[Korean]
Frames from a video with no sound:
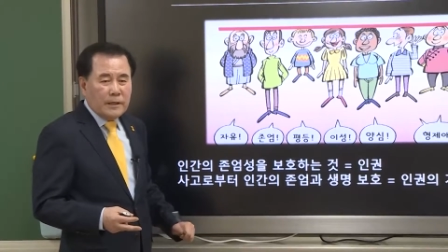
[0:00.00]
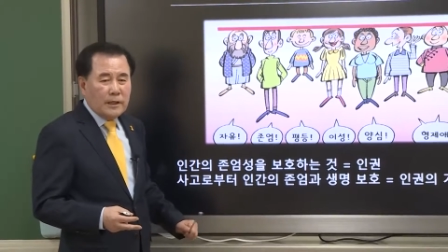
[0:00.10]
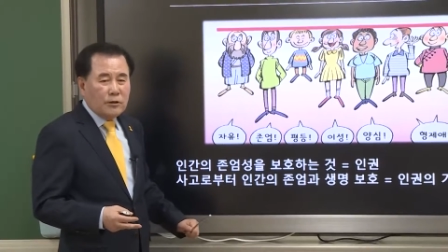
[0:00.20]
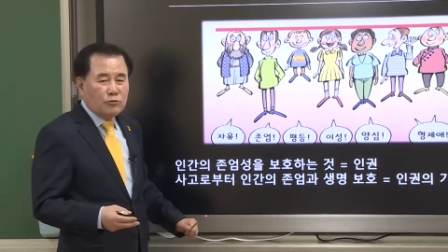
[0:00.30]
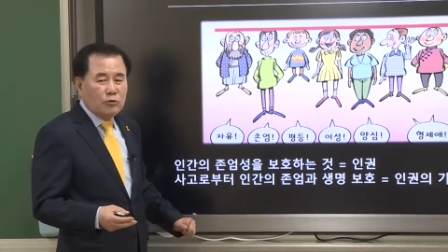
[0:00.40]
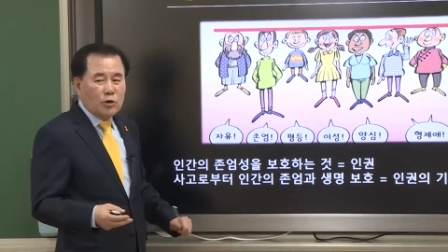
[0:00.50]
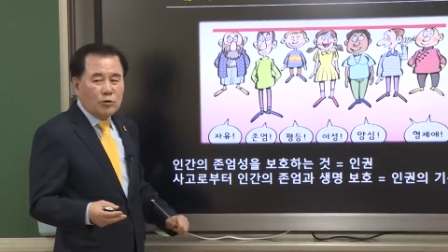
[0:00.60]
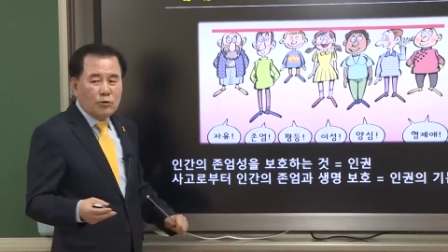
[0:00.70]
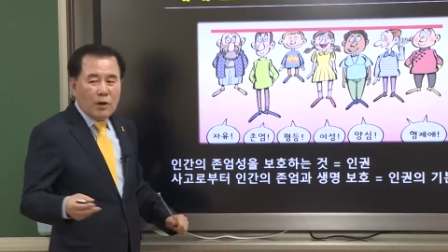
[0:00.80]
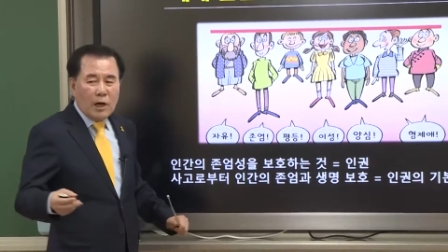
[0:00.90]

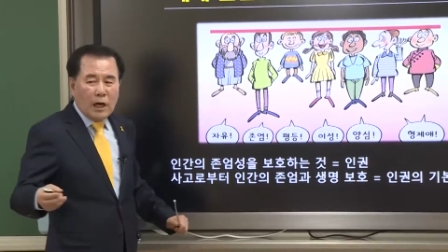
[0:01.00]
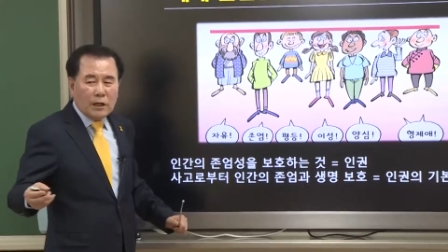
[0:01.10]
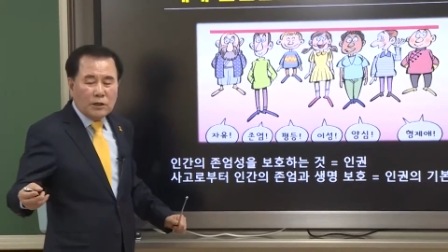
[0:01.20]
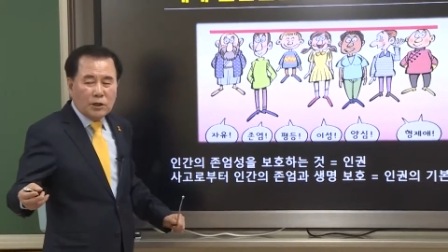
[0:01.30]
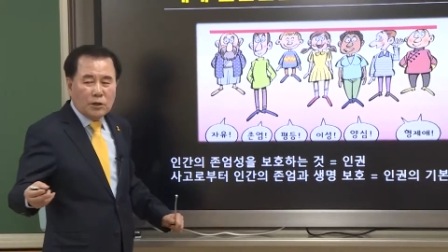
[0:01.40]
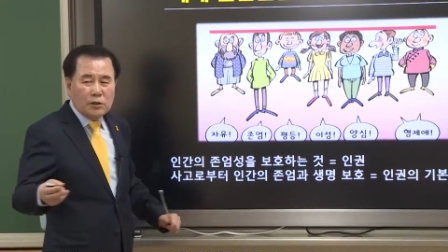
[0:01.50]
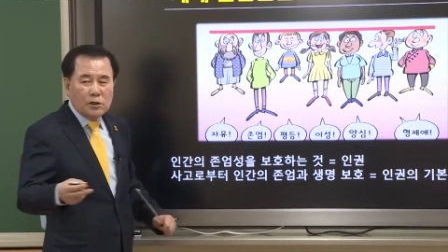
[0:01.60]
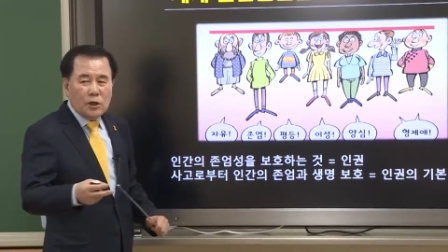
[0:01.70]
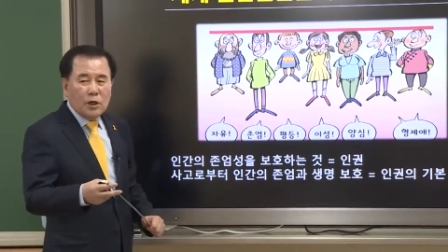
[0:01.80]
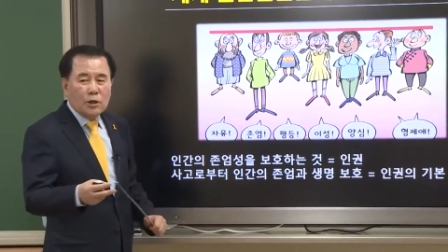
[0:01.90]
인권과 안전을
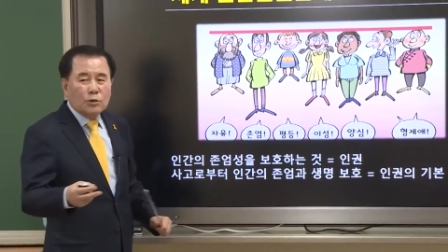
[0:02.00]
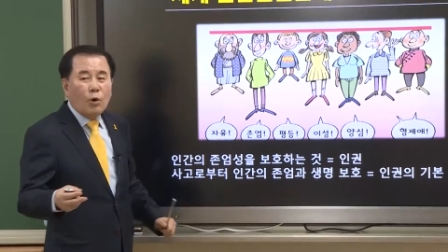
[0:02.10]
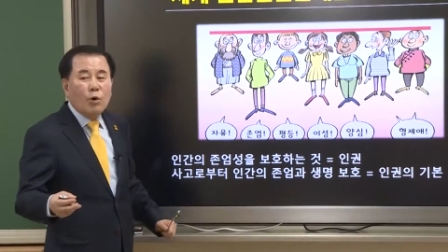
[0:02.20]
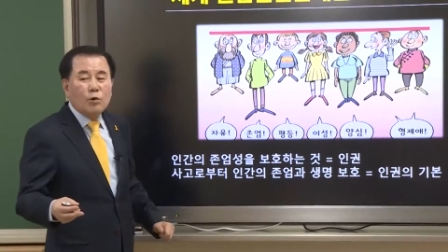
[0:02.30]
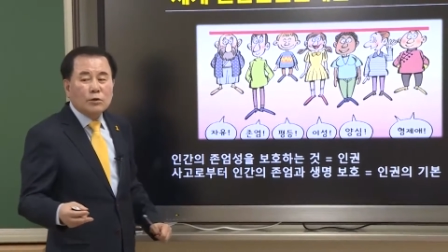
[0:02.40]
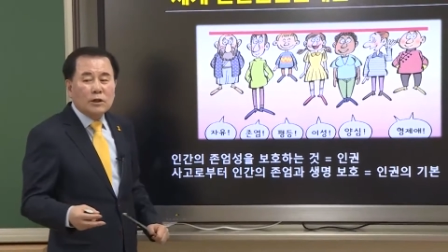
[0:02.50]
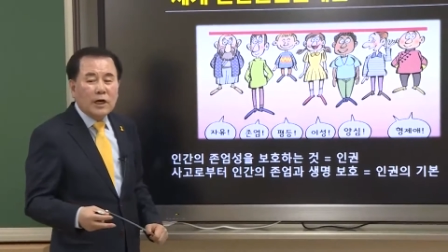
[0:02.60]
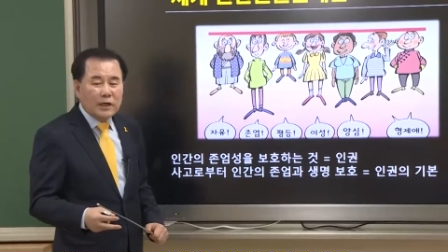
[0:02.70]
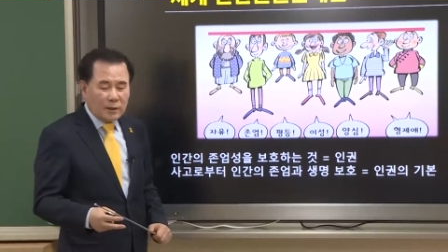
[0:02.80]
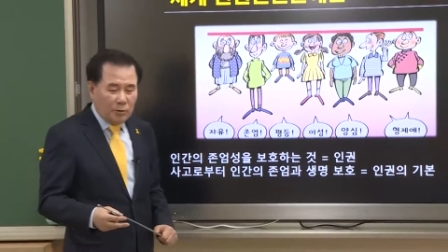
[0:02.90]

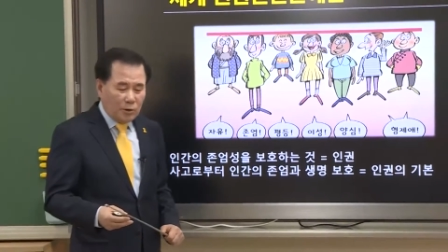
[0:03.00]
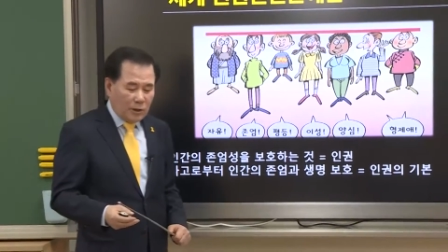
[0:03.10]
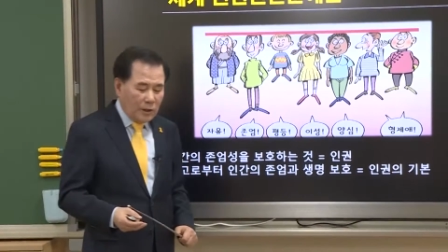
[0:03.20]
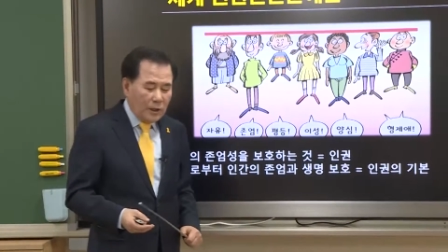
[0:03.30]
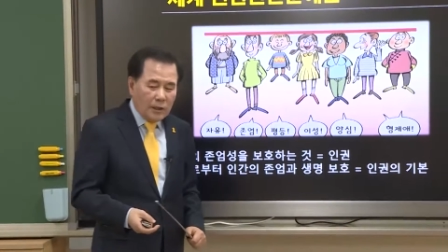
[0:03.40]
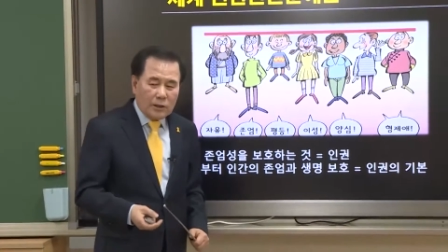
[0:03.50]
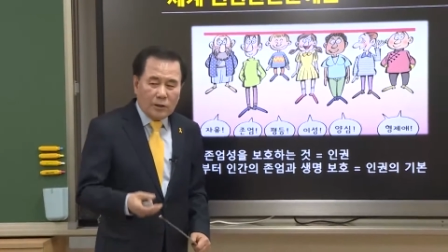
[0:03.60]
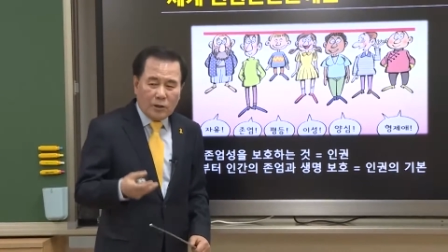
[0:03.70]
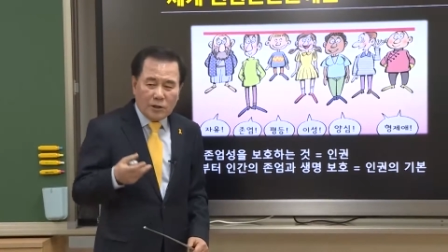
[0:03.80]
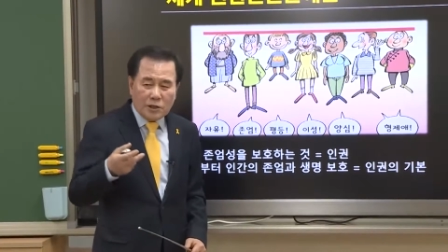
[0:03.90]
동등하게 보는
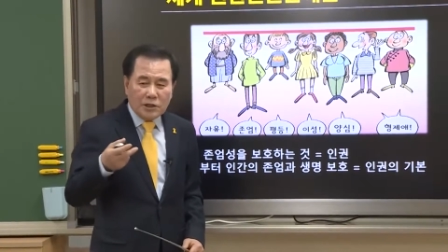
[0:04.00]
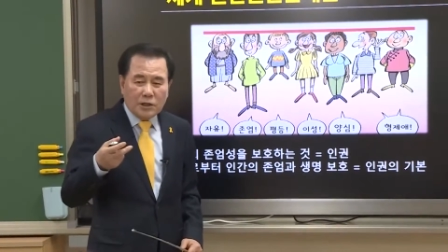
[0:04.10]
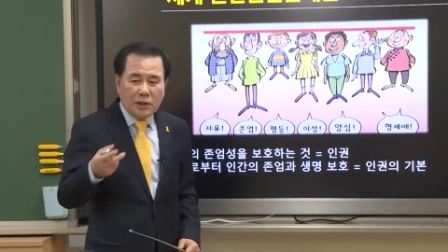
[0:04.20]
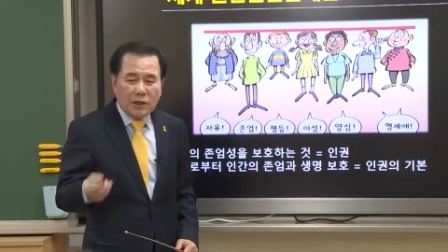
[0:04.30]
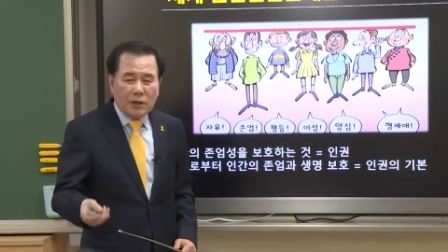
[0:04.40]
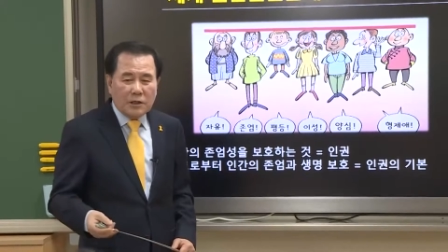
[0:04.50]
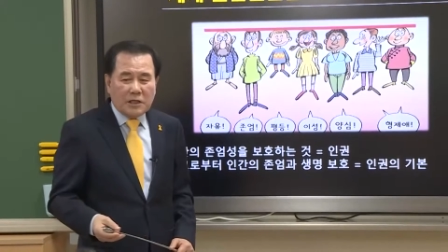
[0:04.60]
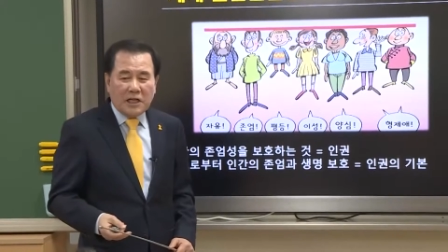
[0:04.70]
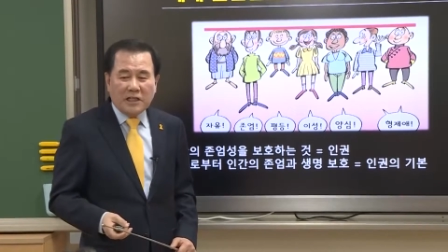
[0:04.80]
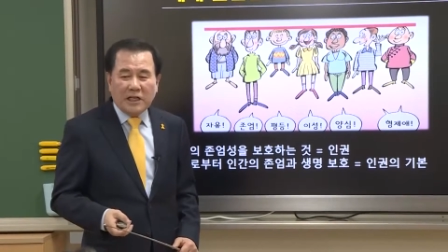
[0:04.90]
그런 것이
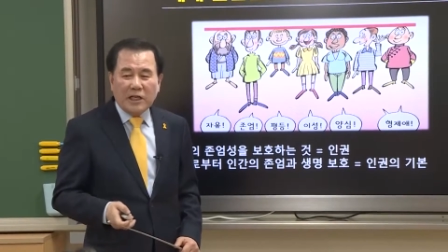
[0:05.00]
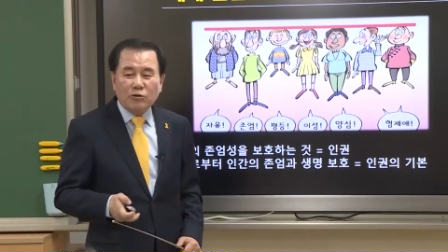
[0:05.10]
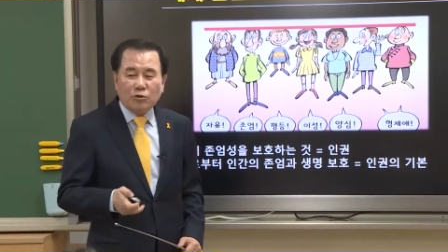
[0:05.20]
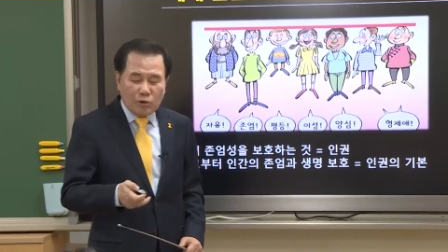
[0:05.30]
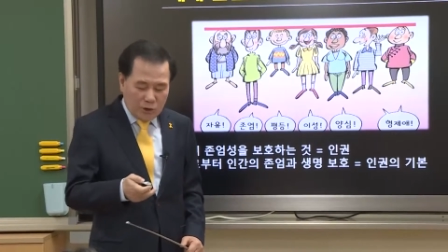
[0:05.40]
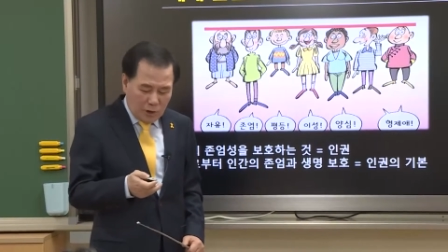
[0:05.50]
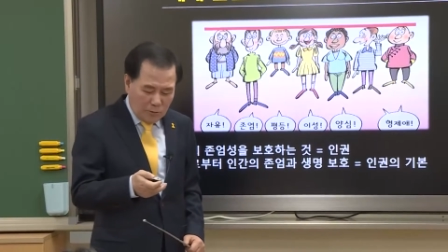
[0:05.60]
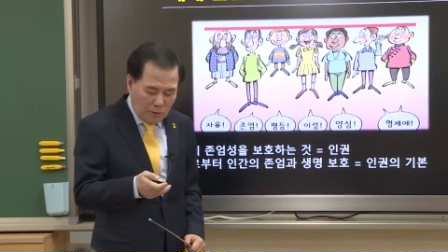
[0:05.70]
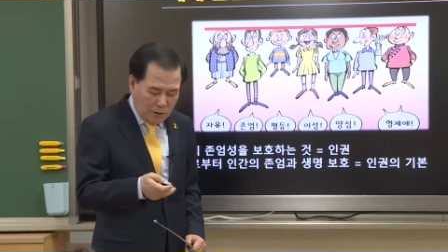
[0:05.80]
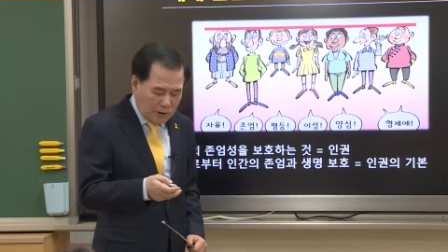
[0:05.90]
세계 인권 산업은